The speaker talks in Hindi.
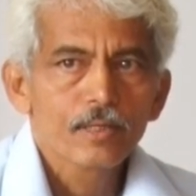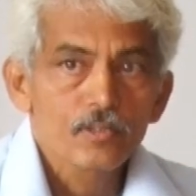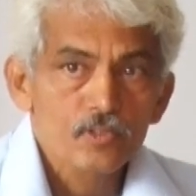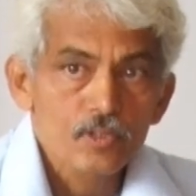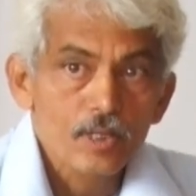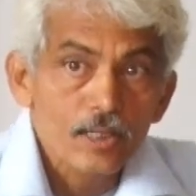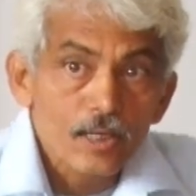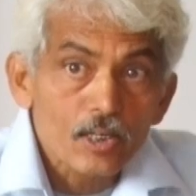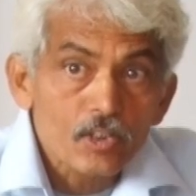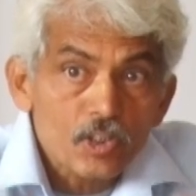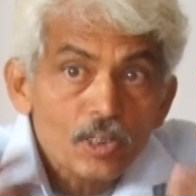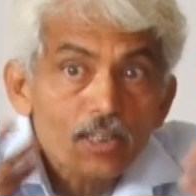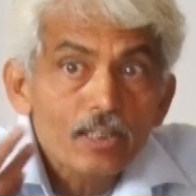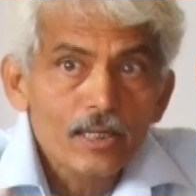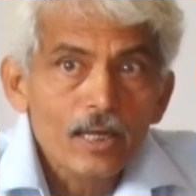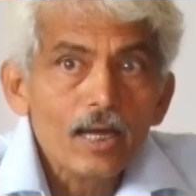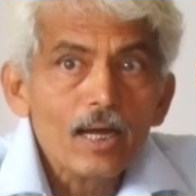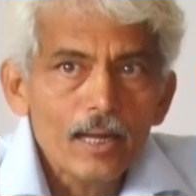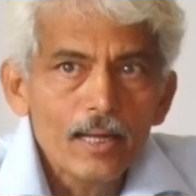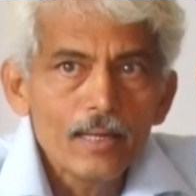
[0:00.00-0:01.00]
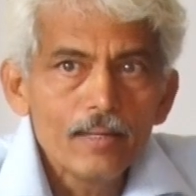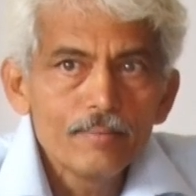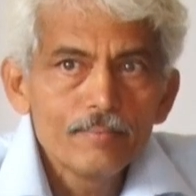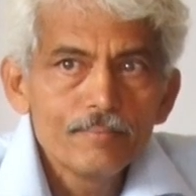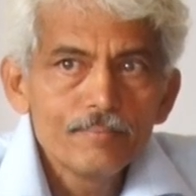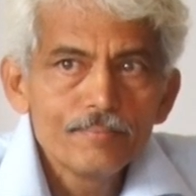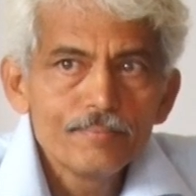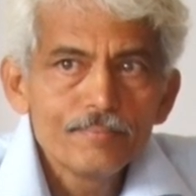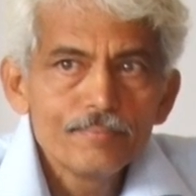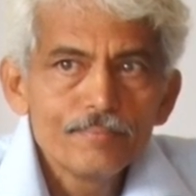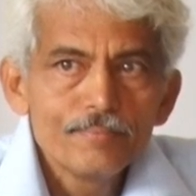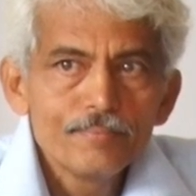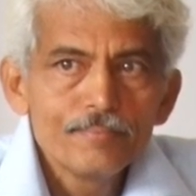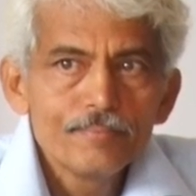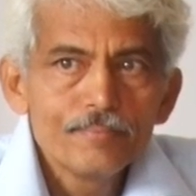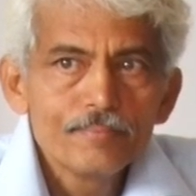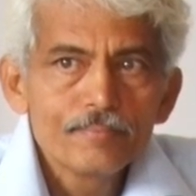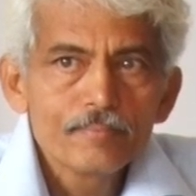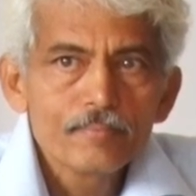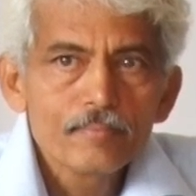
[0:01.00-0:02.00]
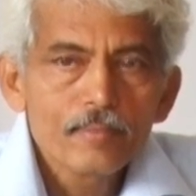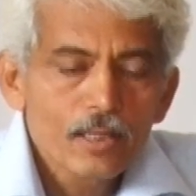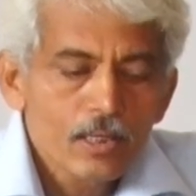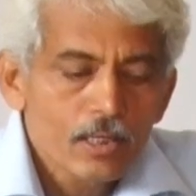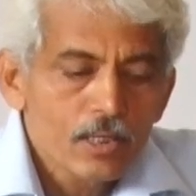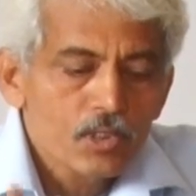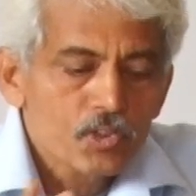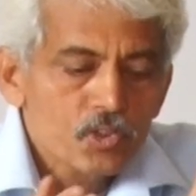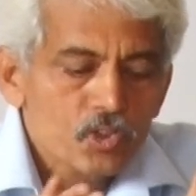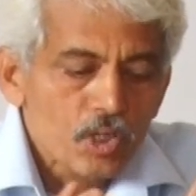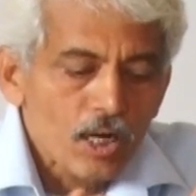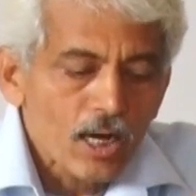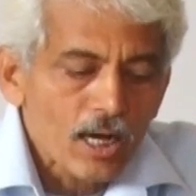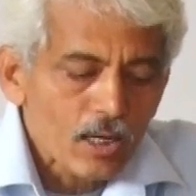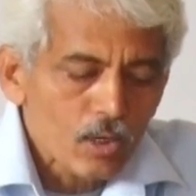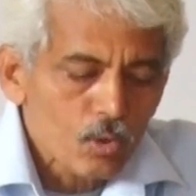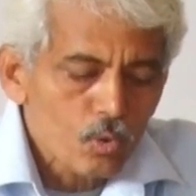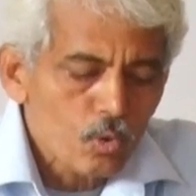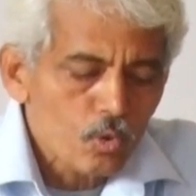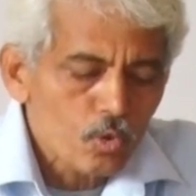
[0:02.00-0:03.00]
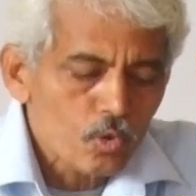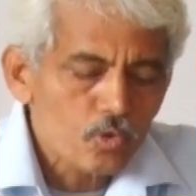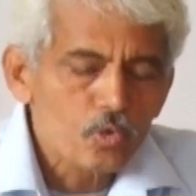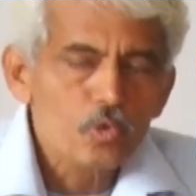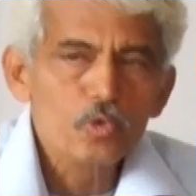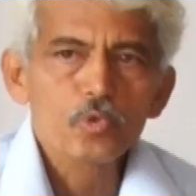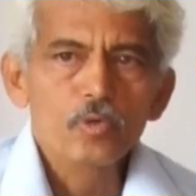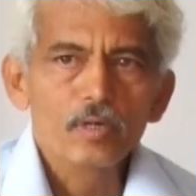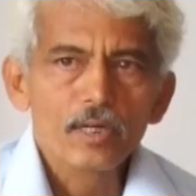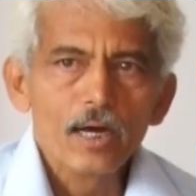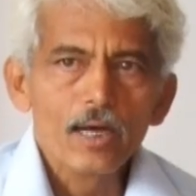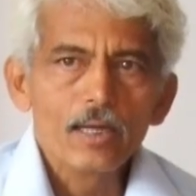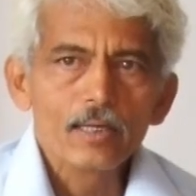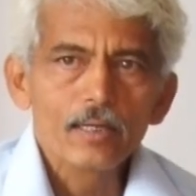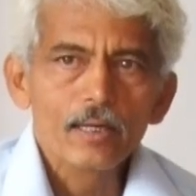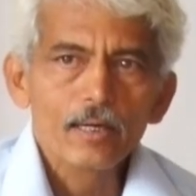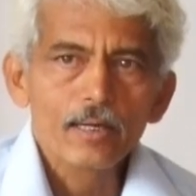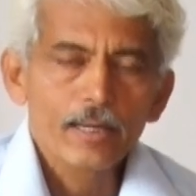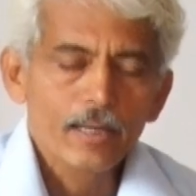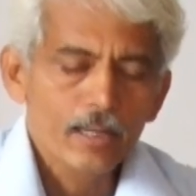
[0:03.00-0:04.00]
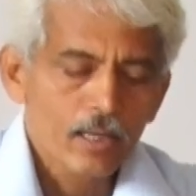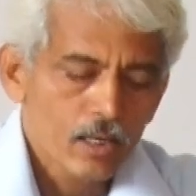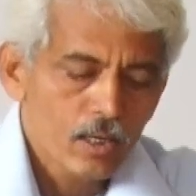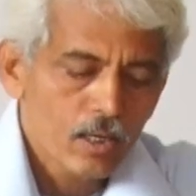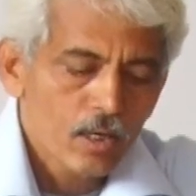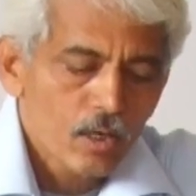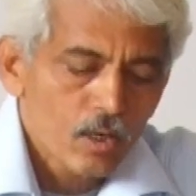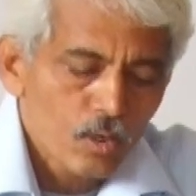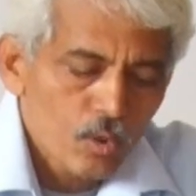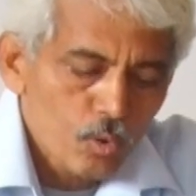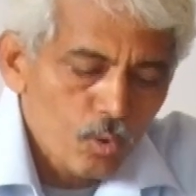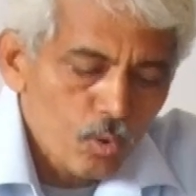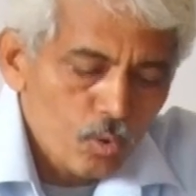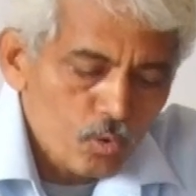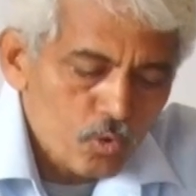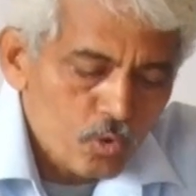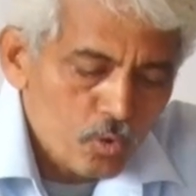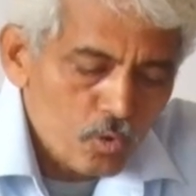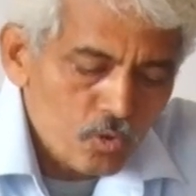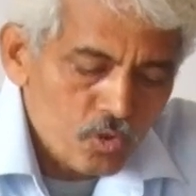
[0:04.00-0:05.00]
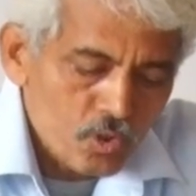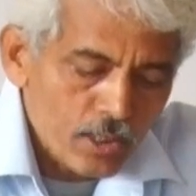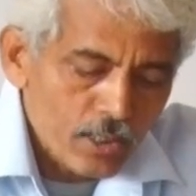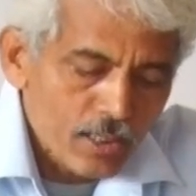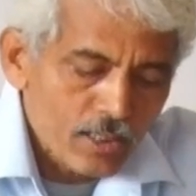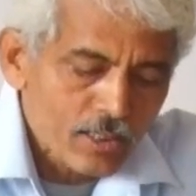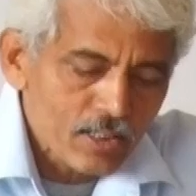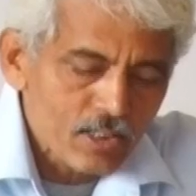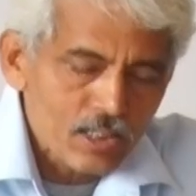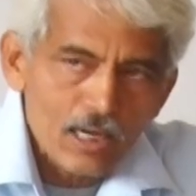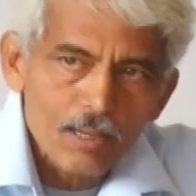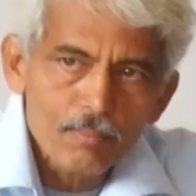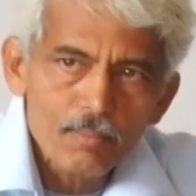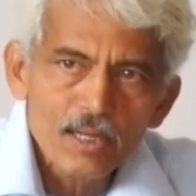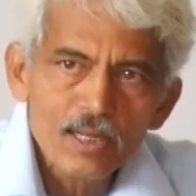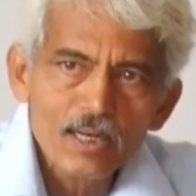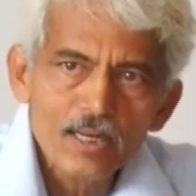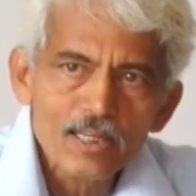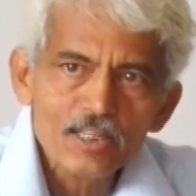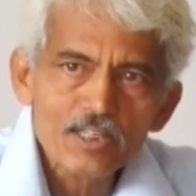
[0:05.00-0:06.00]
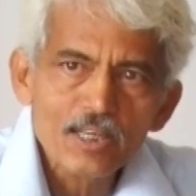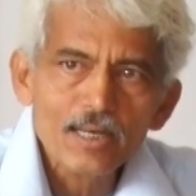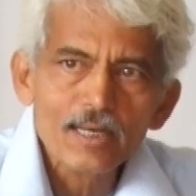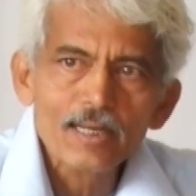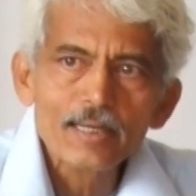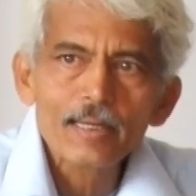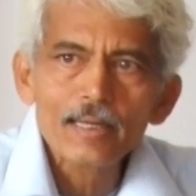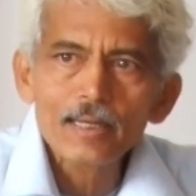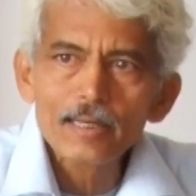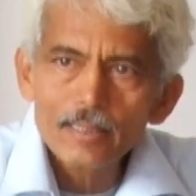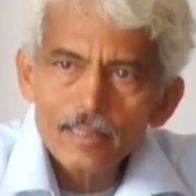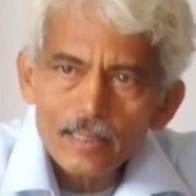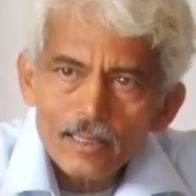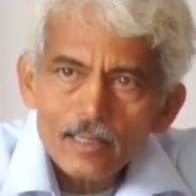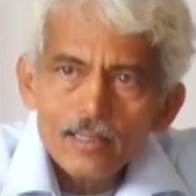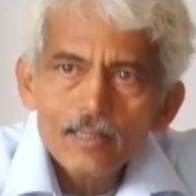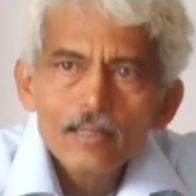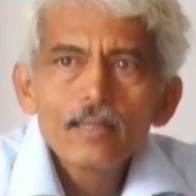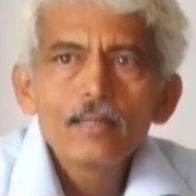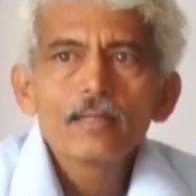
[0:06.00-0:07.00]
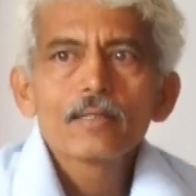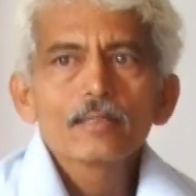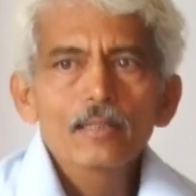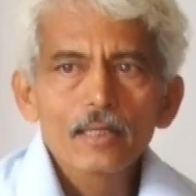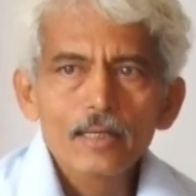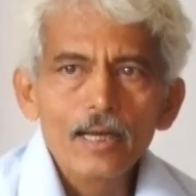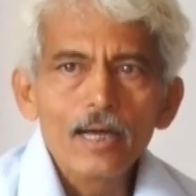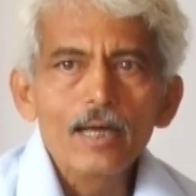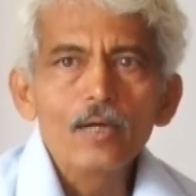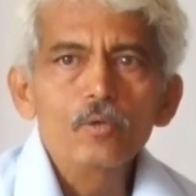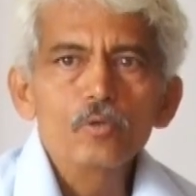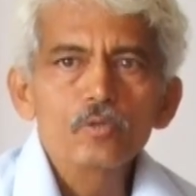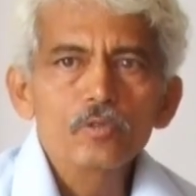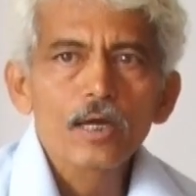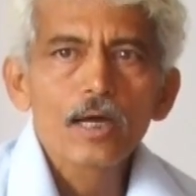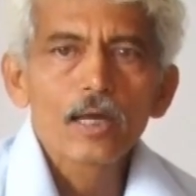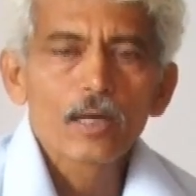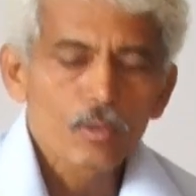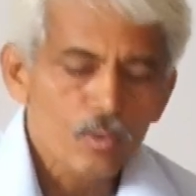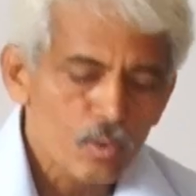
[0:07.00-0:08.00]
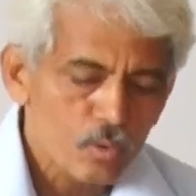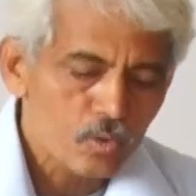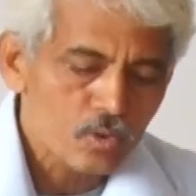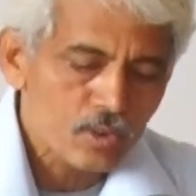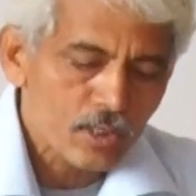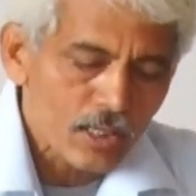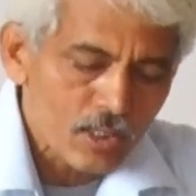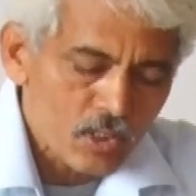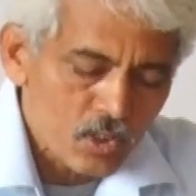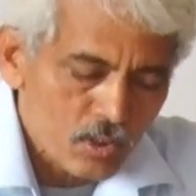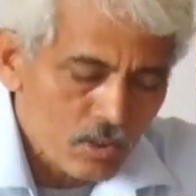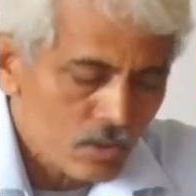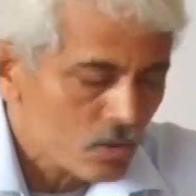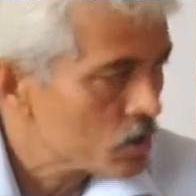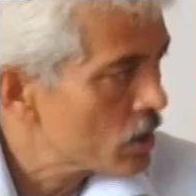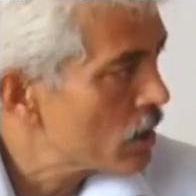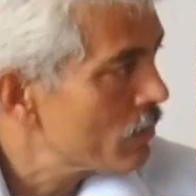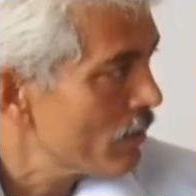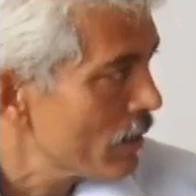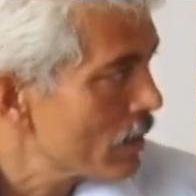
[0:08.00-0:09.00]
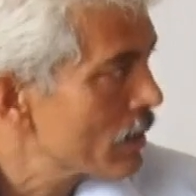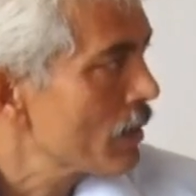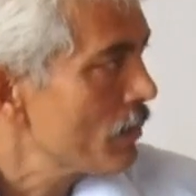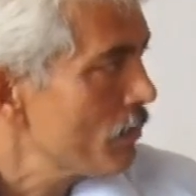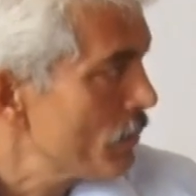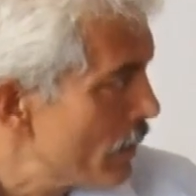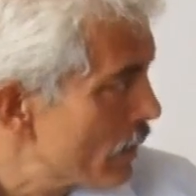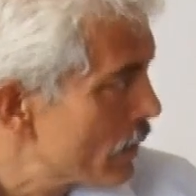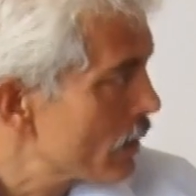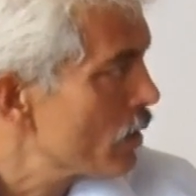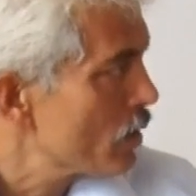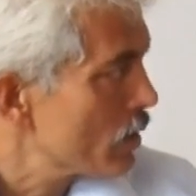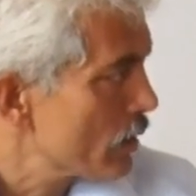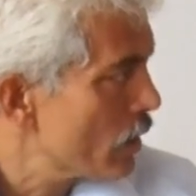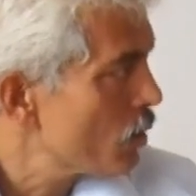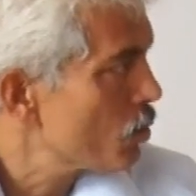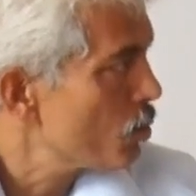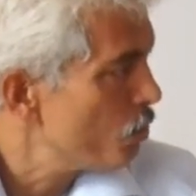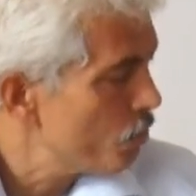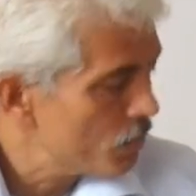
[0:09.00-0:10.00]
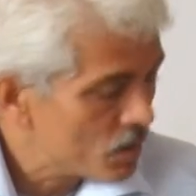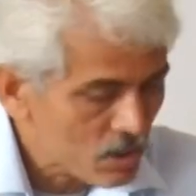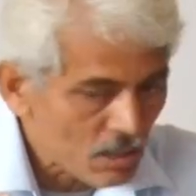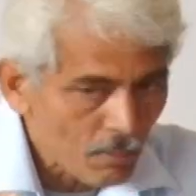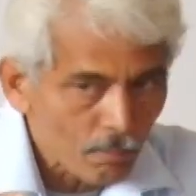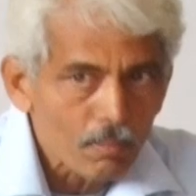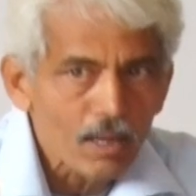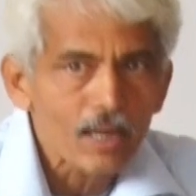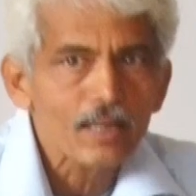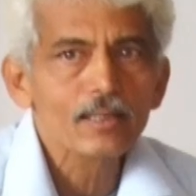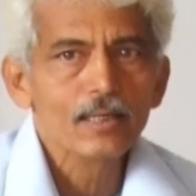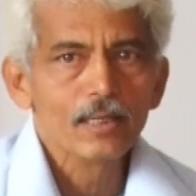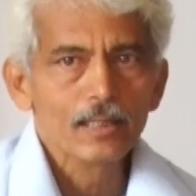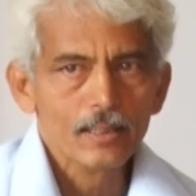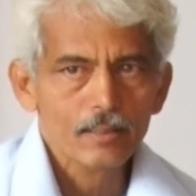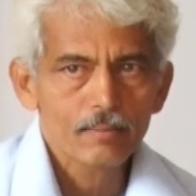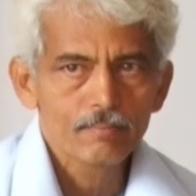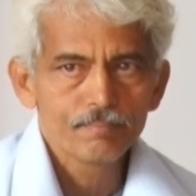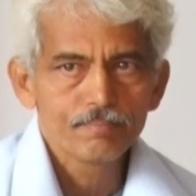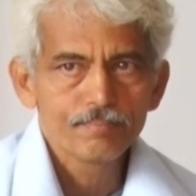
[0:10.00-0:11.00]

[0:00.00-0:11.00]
संरक्षण क्या है जहां लोग उसको स्वीकार करें लोग उसको सही दिशा में ले जाने के लिए तैयार हो जाएं, लोग उसके जीवन के में के रूप में सम्मान करें